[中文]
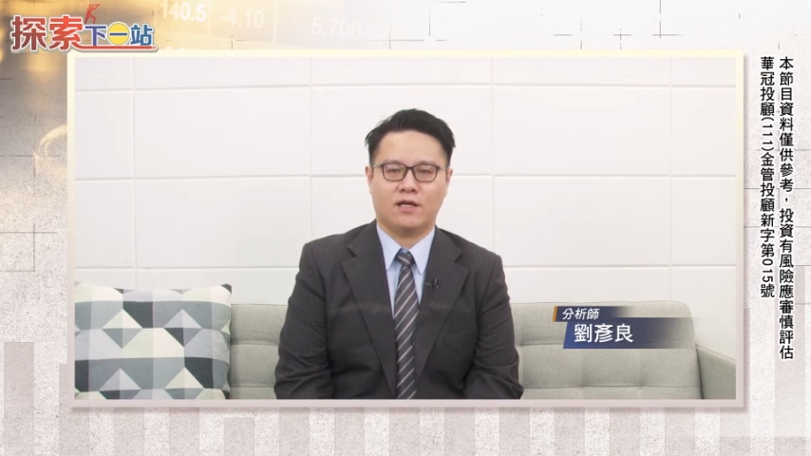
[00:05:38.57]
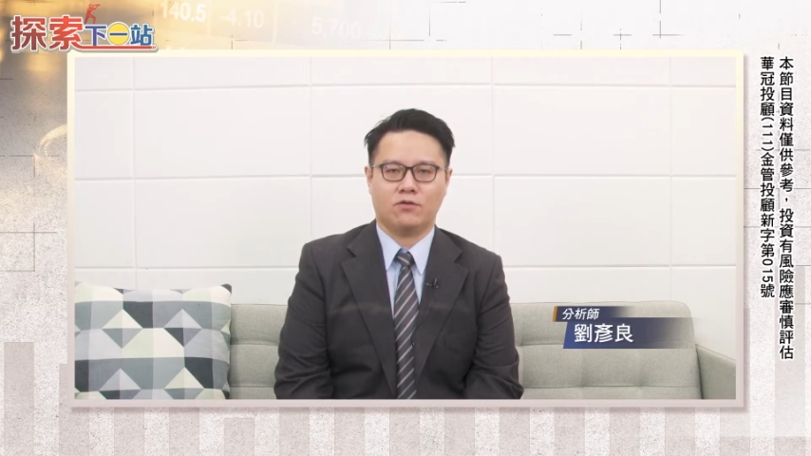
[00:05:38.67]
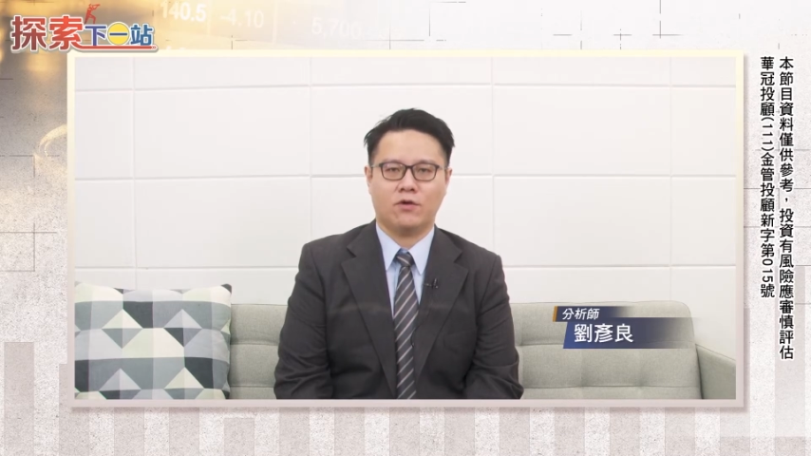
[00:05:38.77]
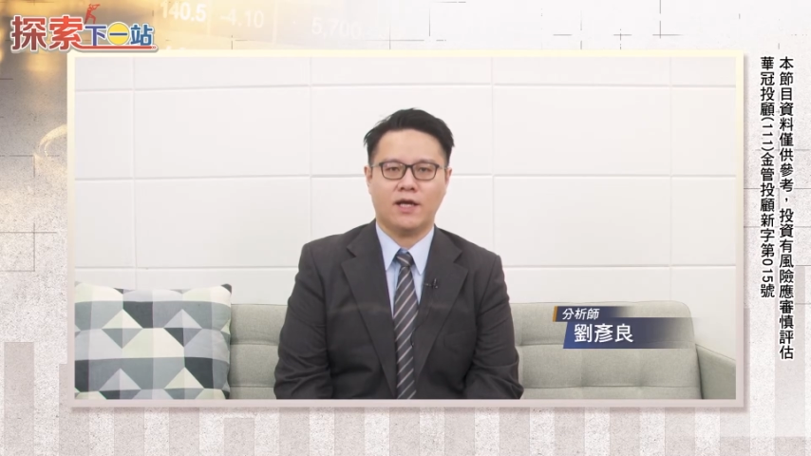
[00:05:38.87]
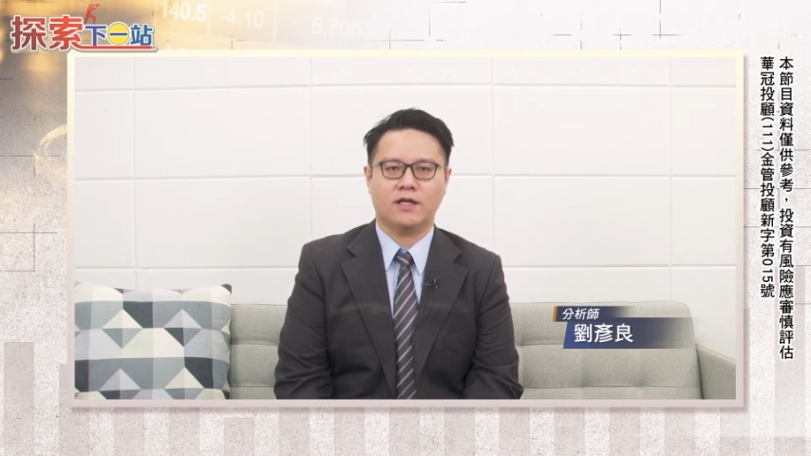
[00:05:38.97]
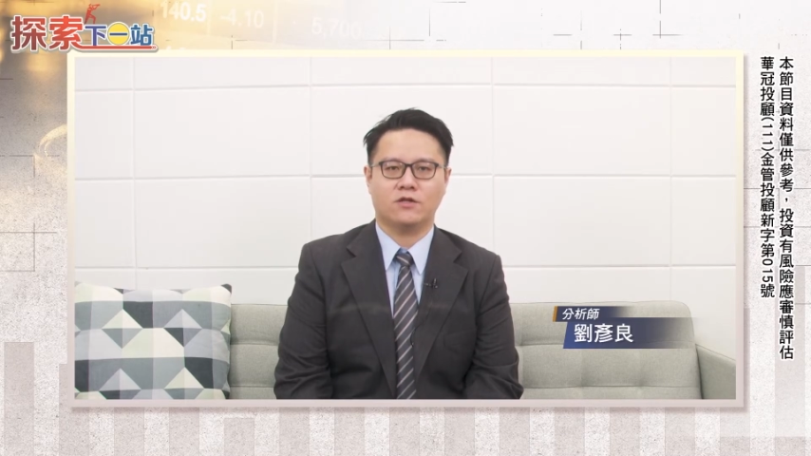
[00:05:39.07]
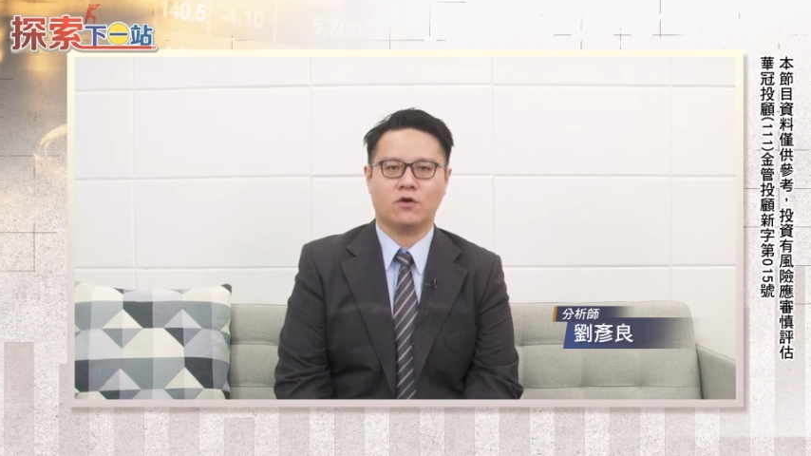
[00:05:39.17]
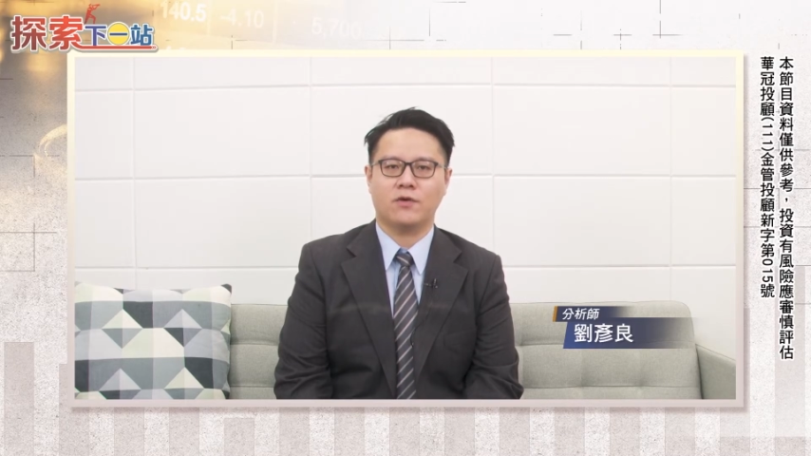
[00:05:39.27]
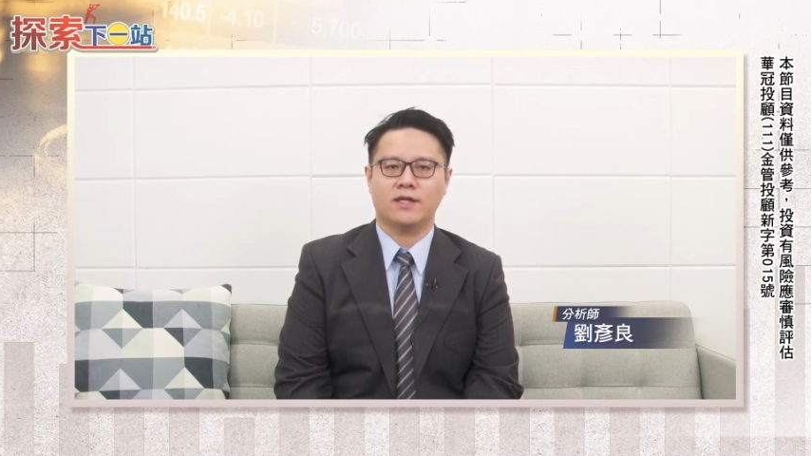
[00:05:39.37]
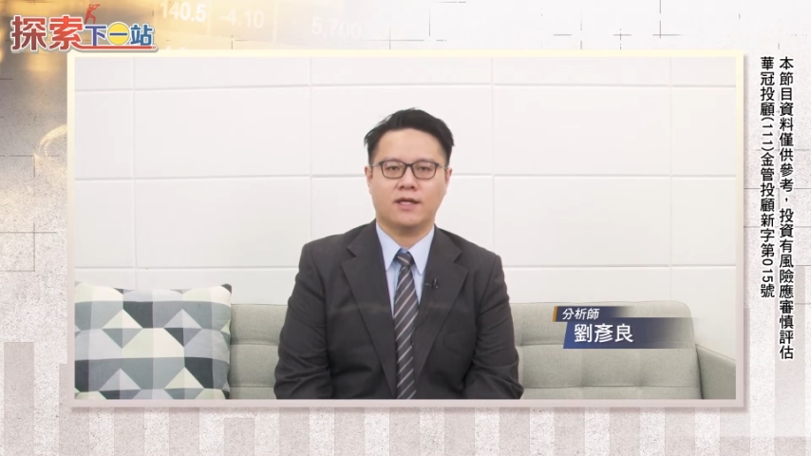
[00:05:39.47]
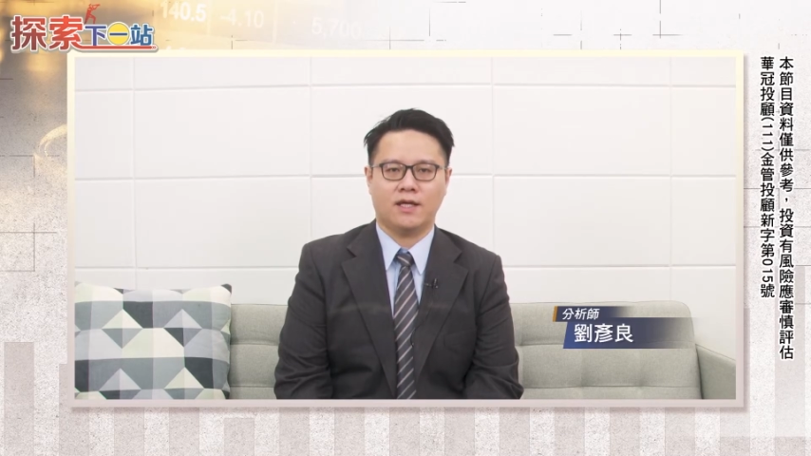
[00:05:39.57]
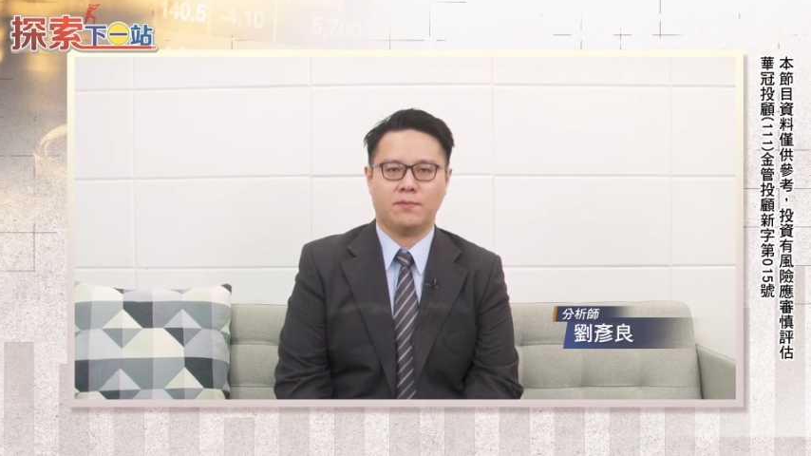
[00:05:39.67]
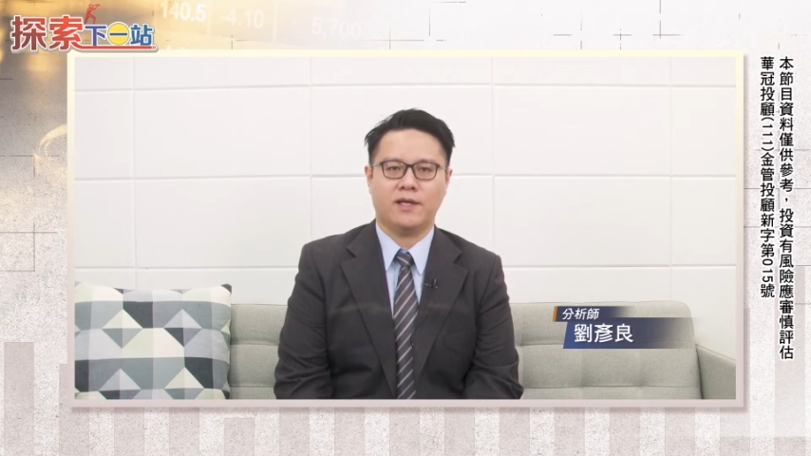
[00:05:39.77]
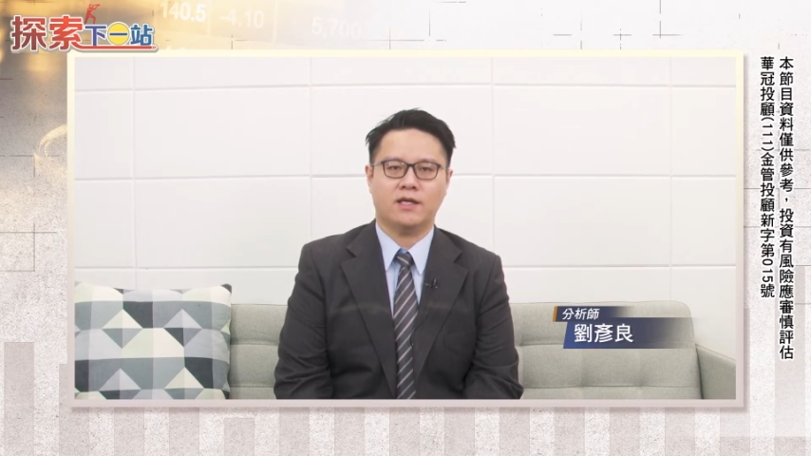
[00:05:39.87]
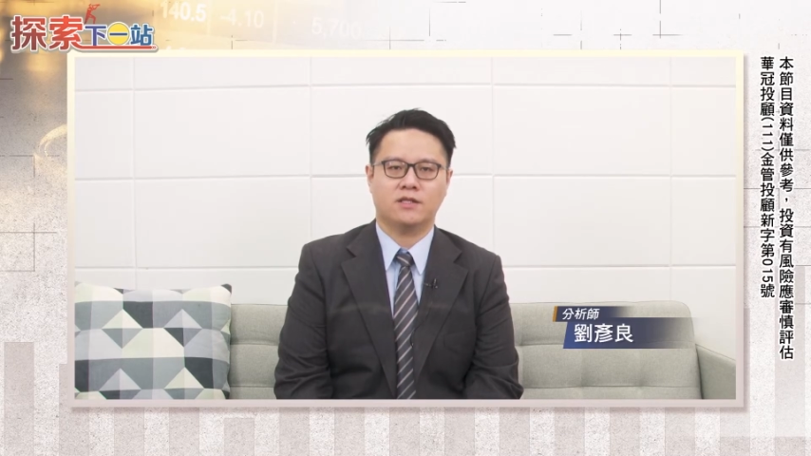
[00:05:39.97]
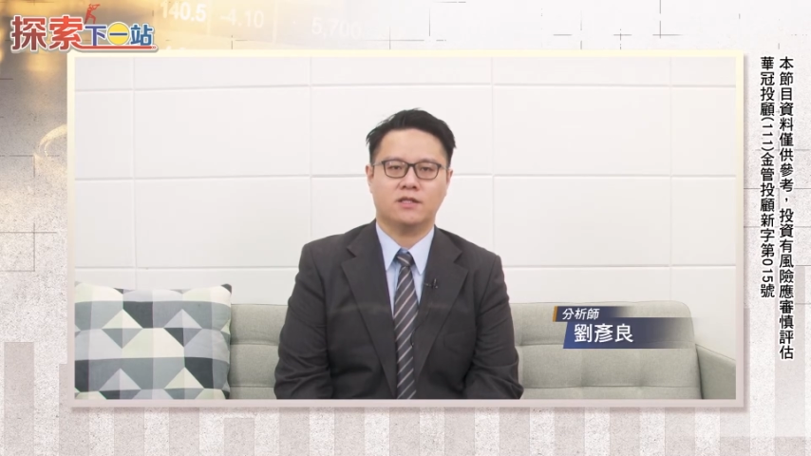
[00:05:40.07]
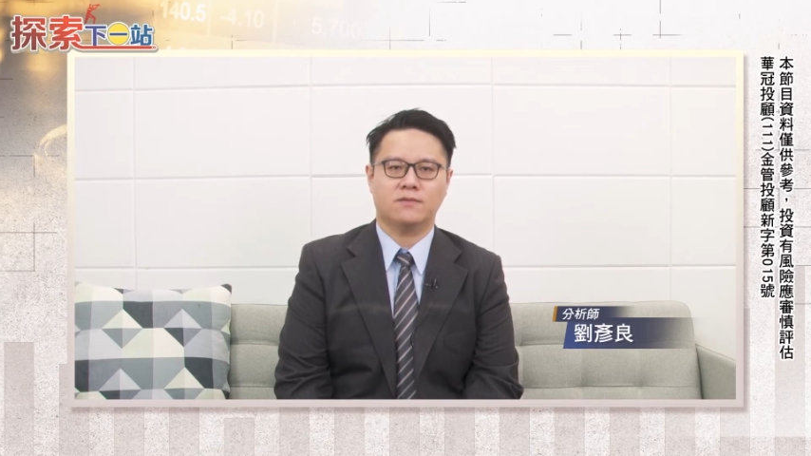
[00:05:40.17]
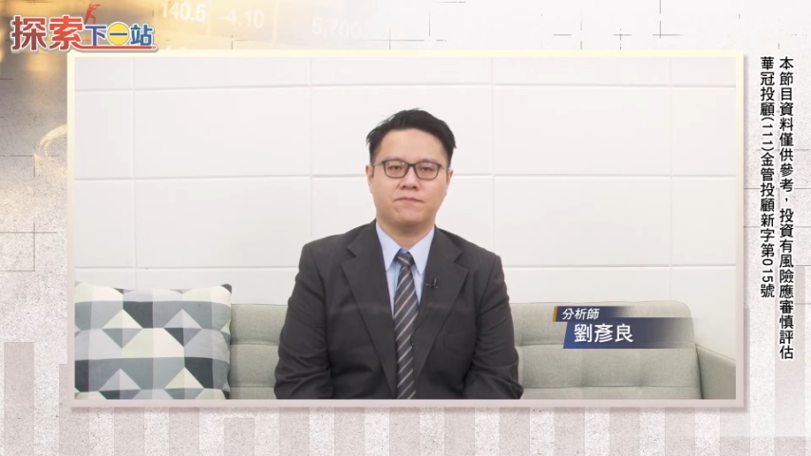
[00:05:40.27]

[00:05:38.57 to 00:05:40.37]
也拖累了东元的 EPS。